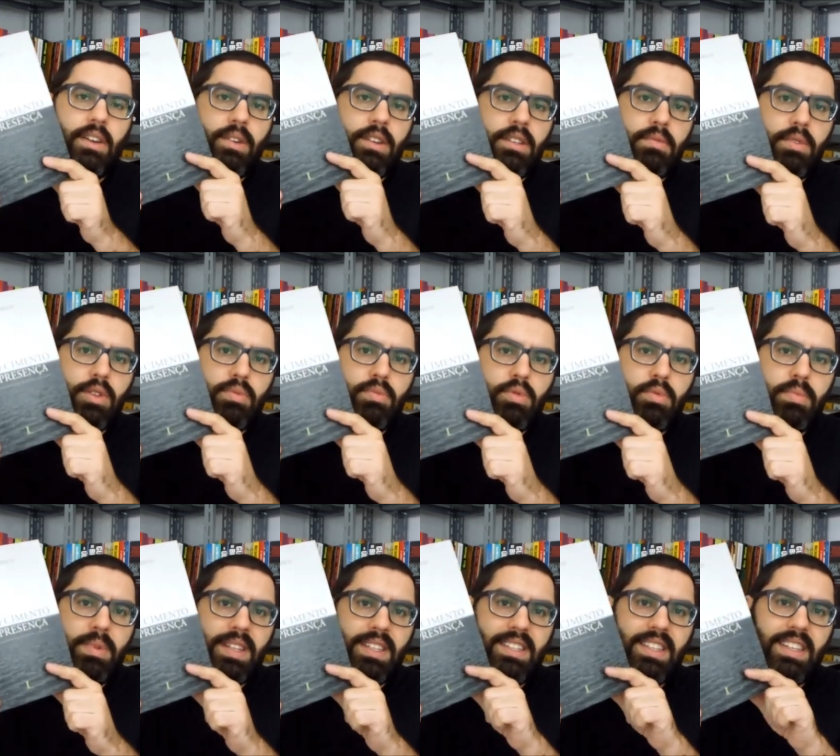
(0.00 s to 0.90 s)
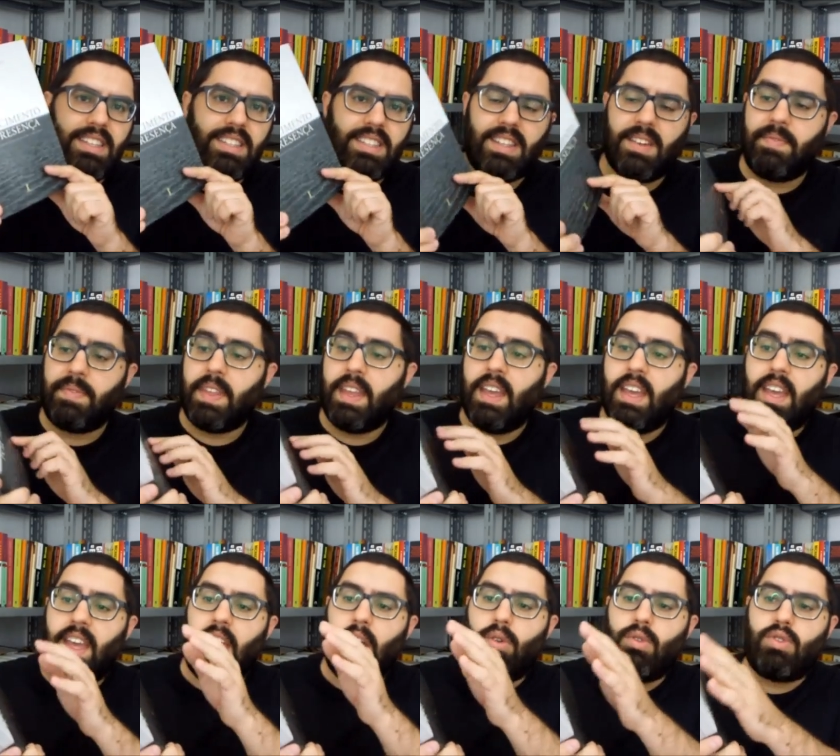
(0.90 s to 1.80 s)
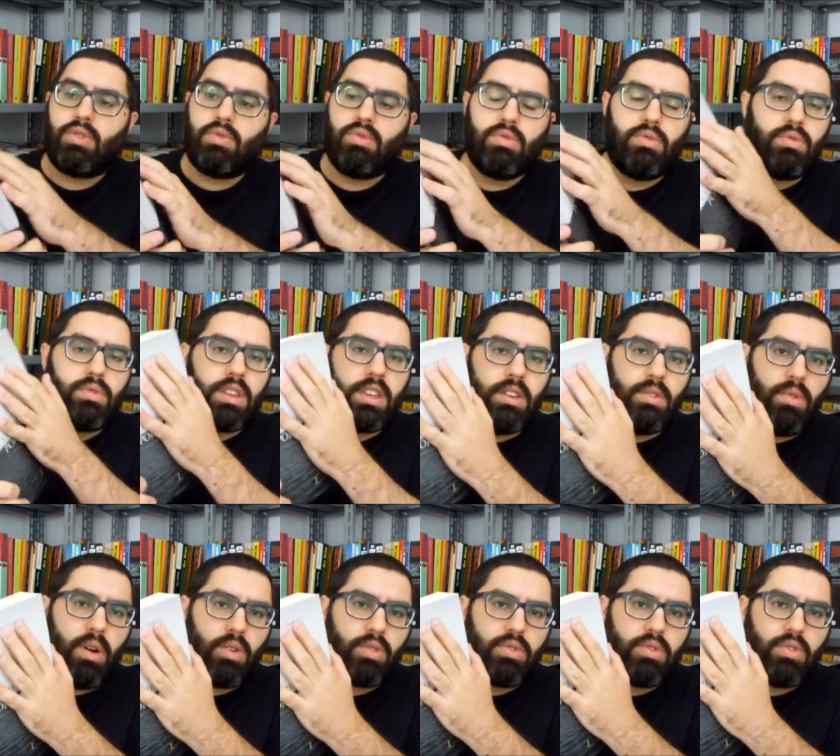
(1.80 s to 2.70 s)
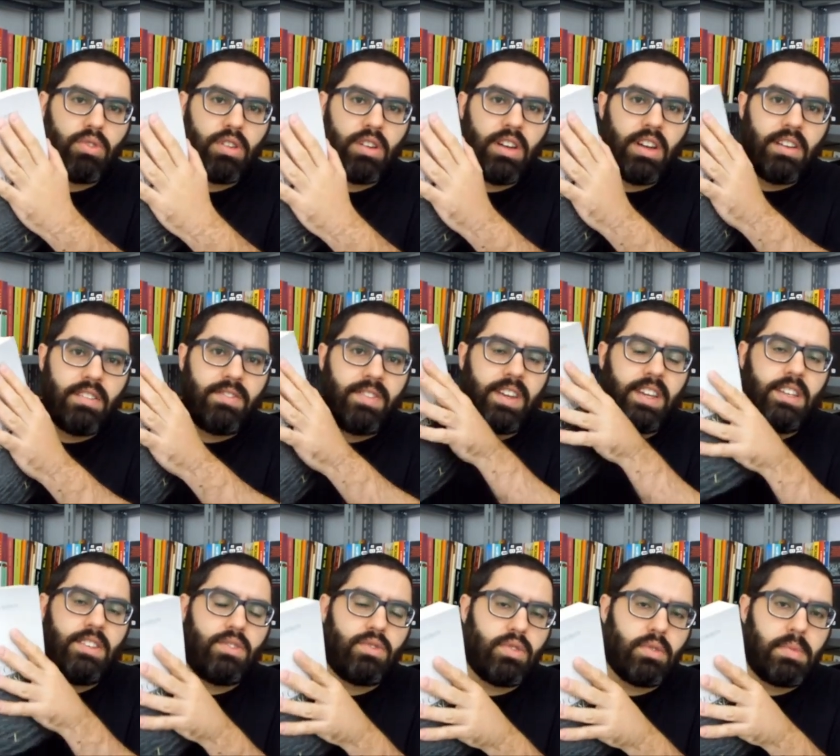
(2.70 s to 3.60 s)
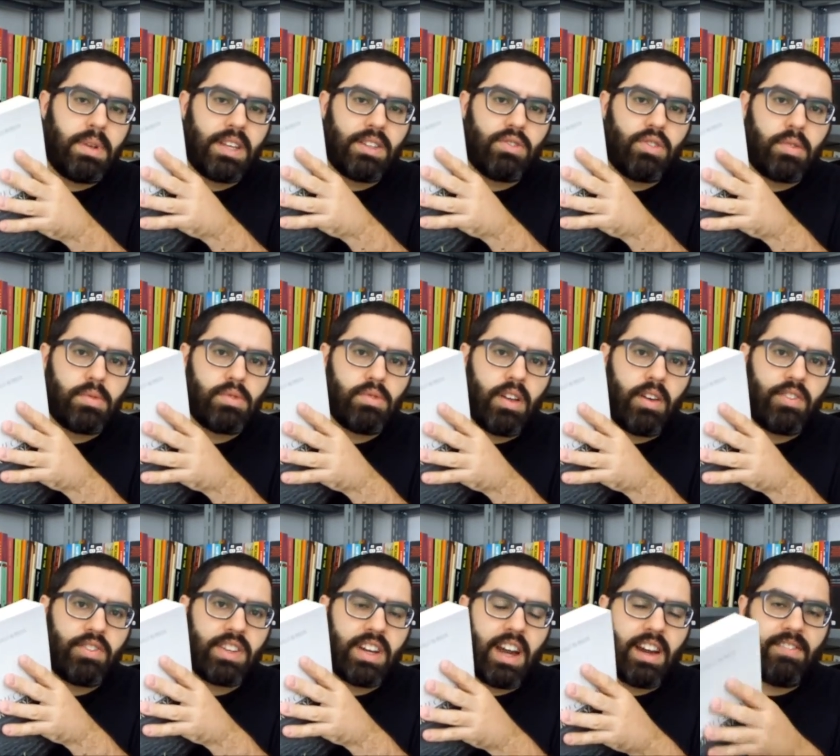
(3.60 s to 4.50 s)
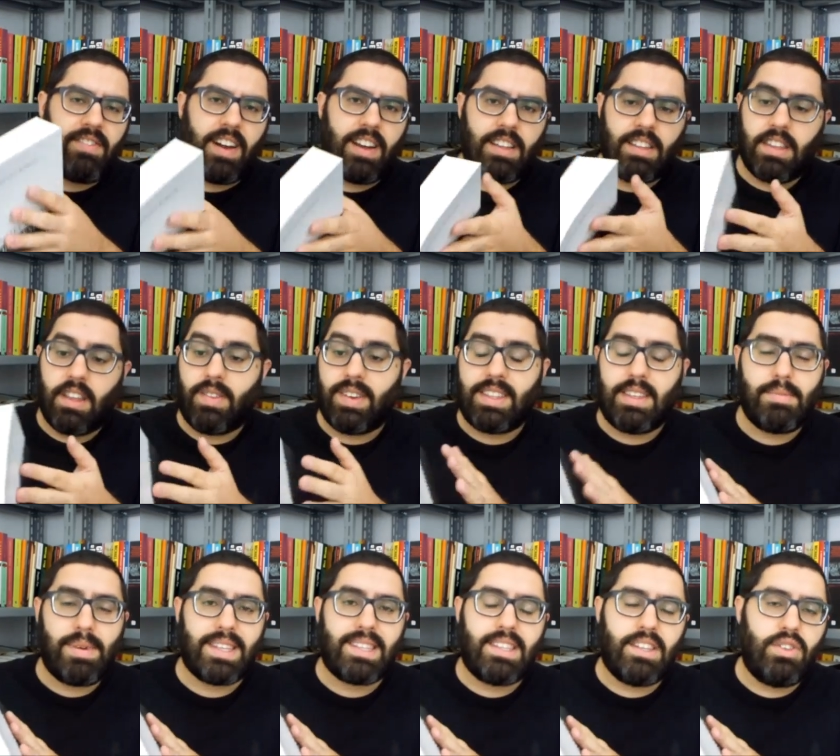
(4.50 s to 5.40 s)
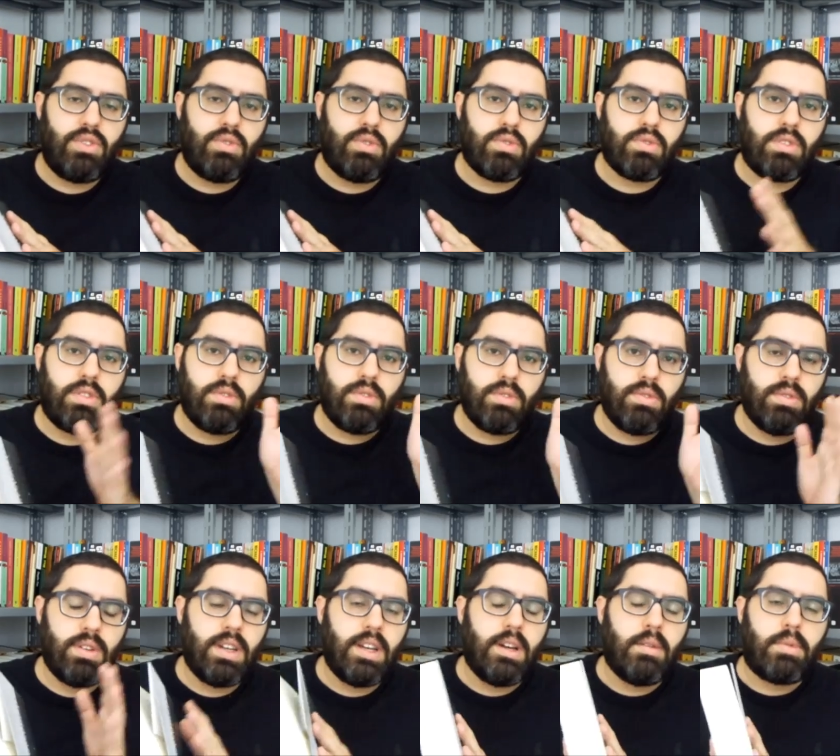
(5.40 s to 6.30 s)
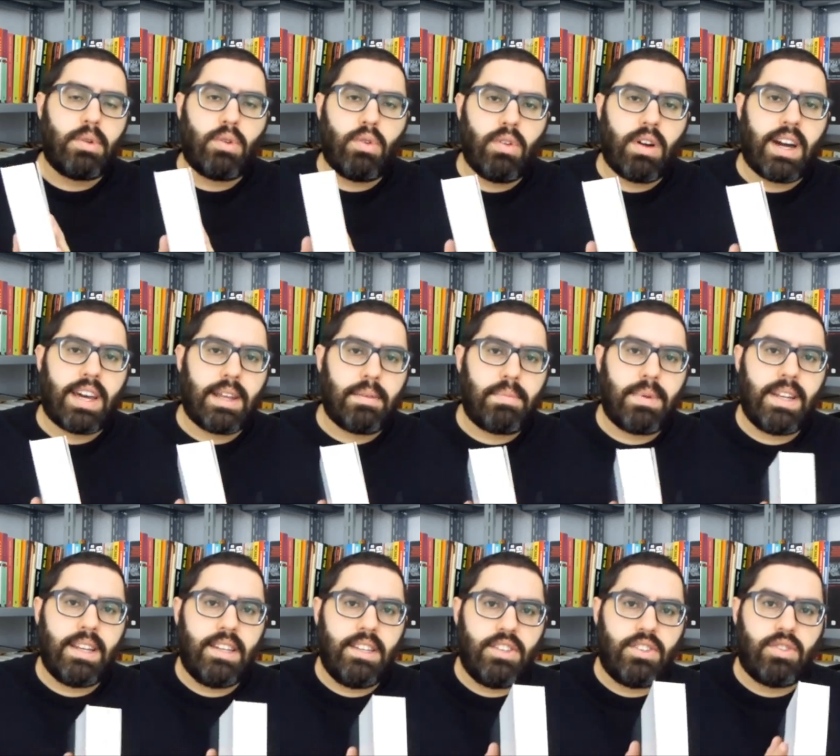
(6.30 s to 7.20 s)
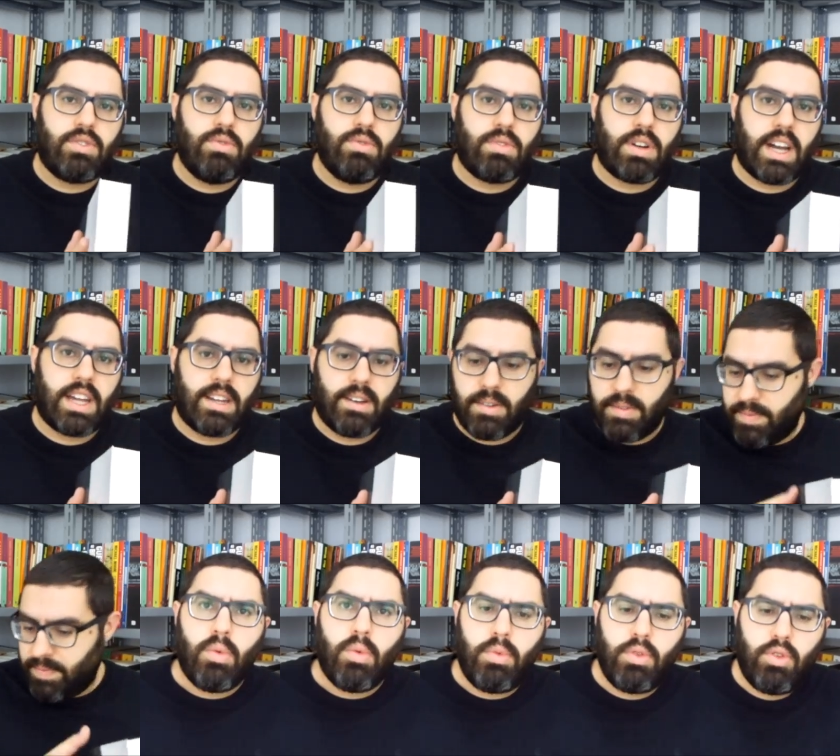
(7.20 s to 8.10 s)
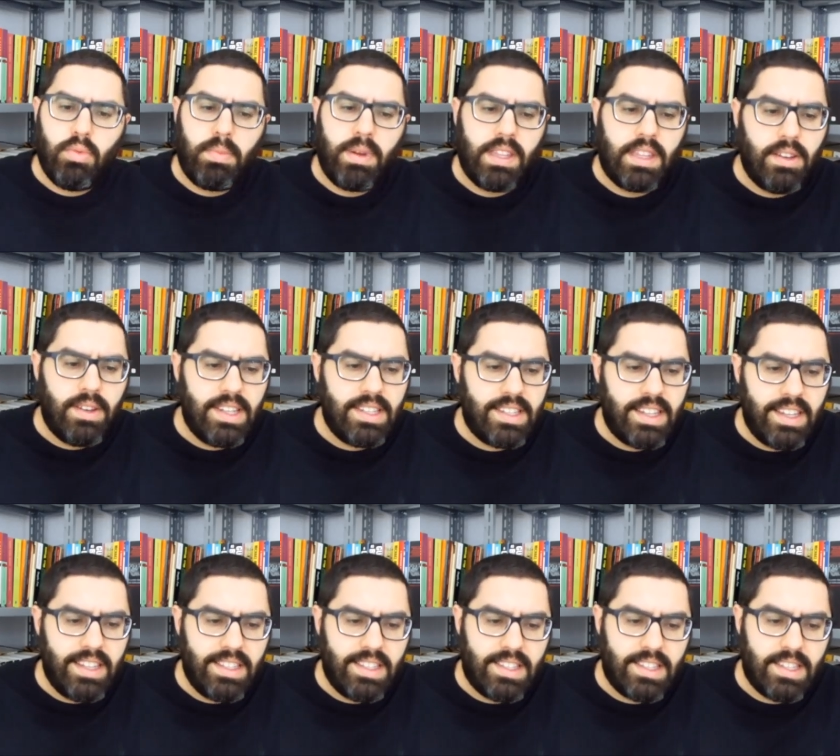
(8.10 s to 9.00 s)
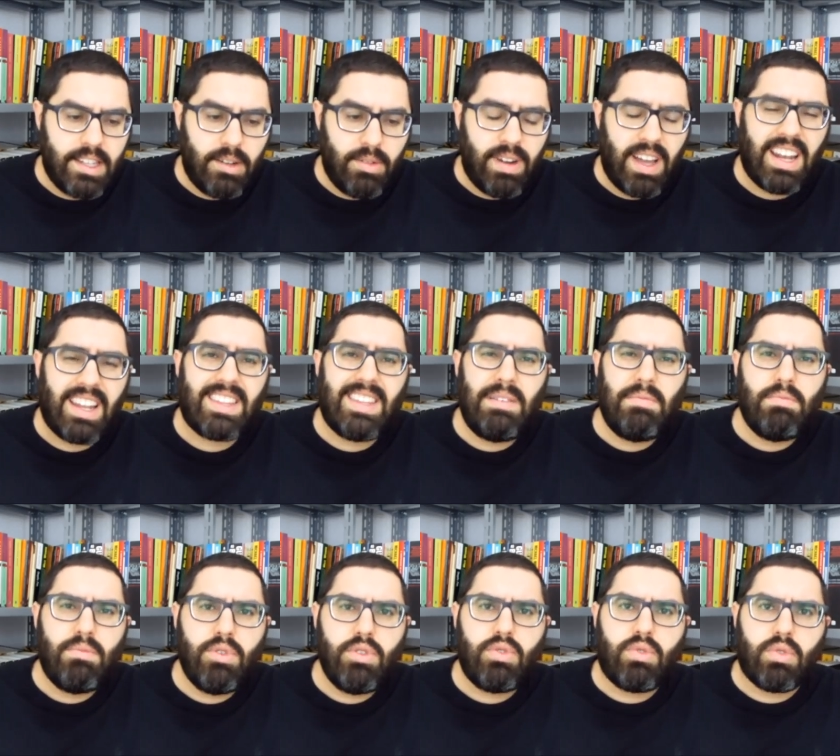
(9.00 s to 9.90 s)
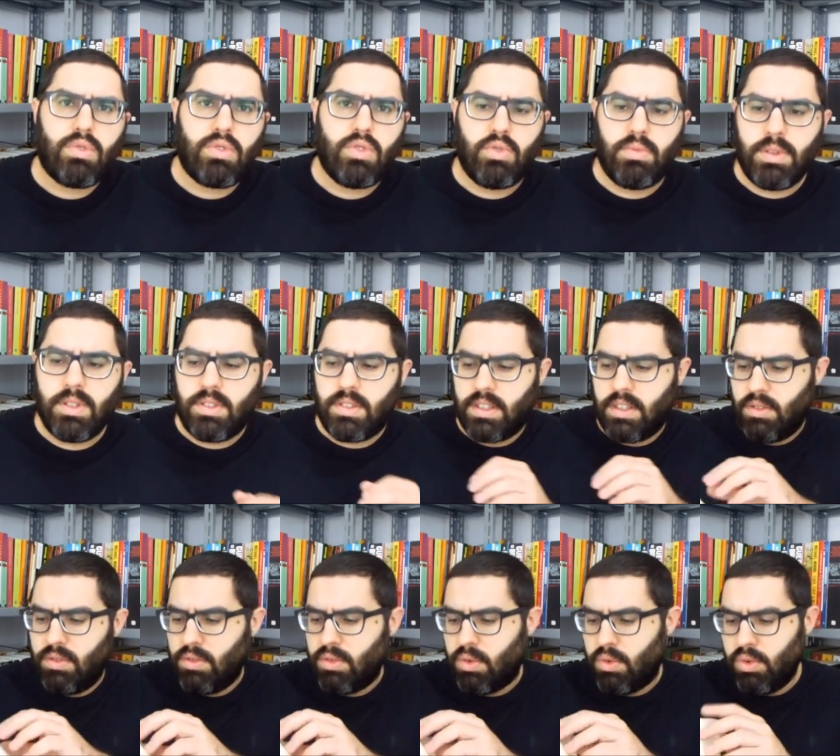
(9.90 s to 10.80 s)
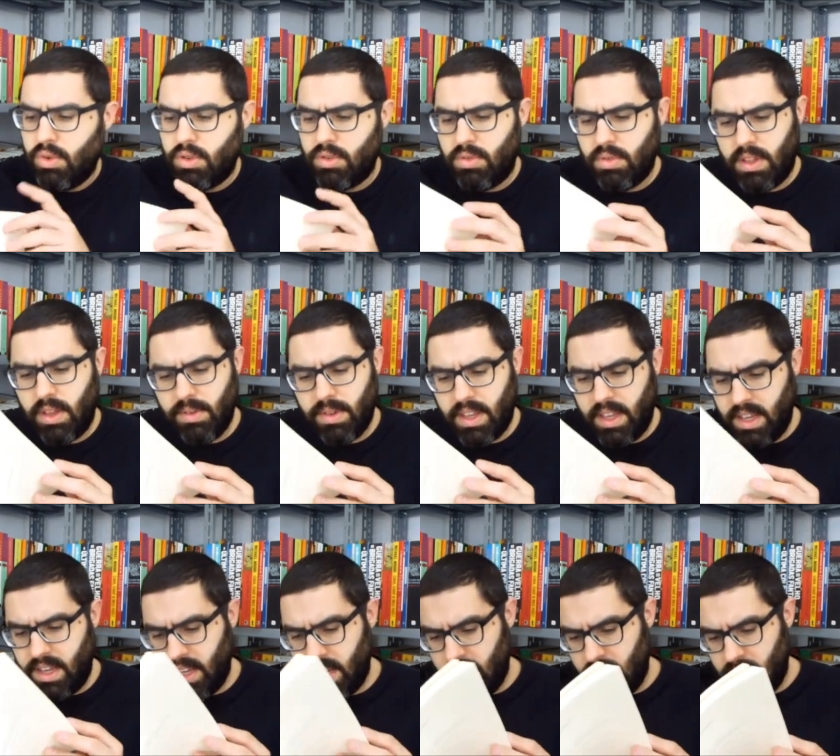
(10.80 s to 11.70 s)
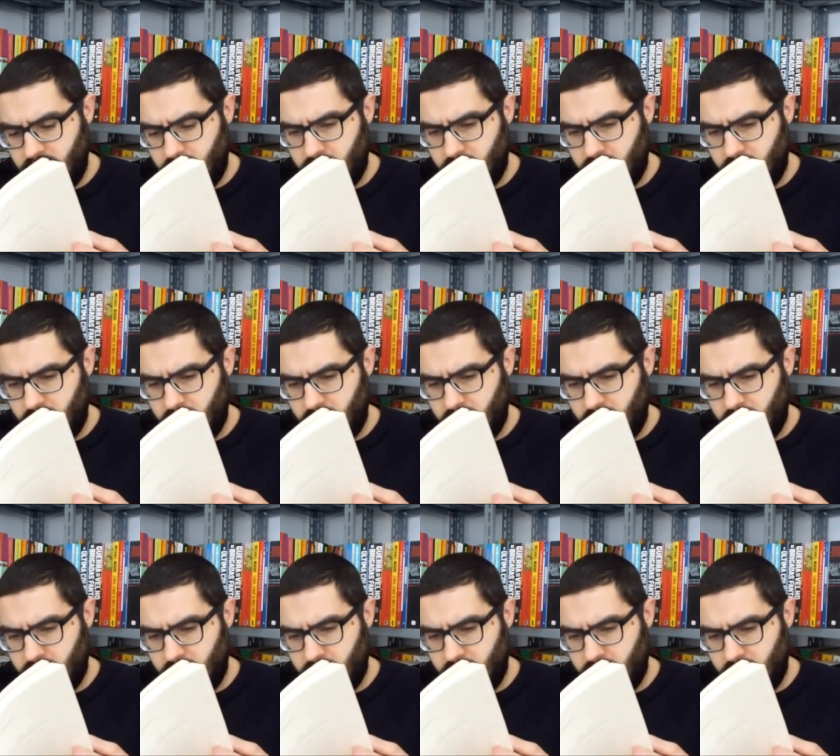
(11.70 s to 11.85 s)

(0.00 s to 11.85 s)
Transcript: aqui, Conhecimento por Presença, é o estudo que o autor fez sobre as obras do Lauro de Carvalho, então vai ter bastante conteúdo para eu colocar na playlist do canal. Muito bem, então essa edição, ela tem muito conteúdo, mesmo sendo curto, tem o quê?